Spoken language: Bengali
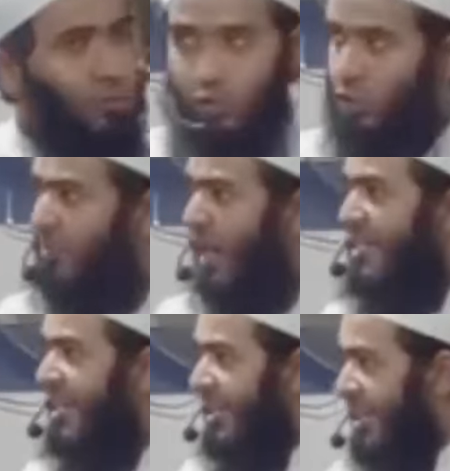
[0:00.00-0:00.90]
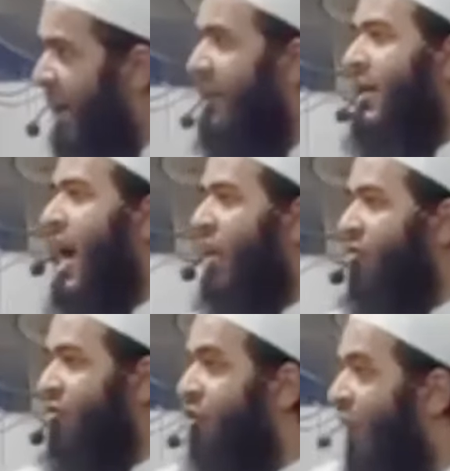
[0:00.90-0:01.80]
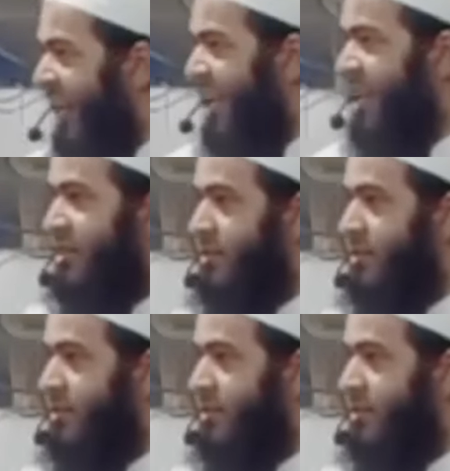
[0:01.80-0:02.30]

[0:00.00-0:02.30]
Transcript: তোমরা যে কাঙ্গাল ফকির